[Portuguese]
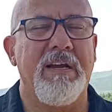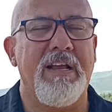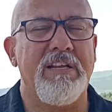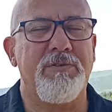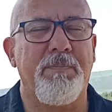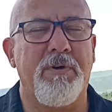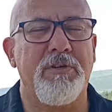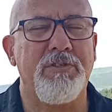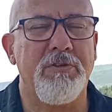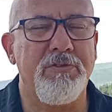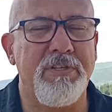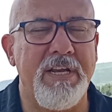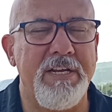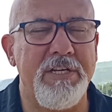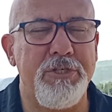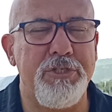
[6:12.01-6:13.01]
Que eles possam
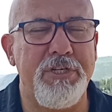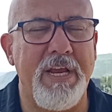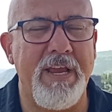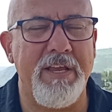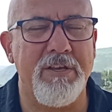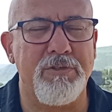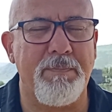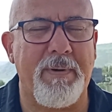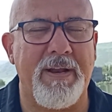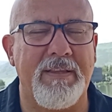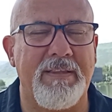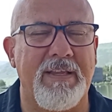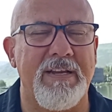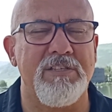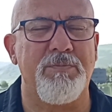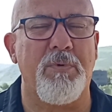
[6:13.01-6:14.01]
ser cheios para
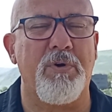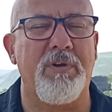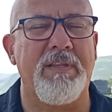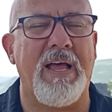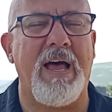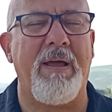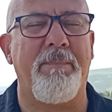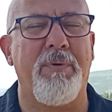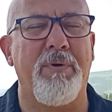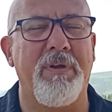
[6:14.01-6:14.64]
transbordar,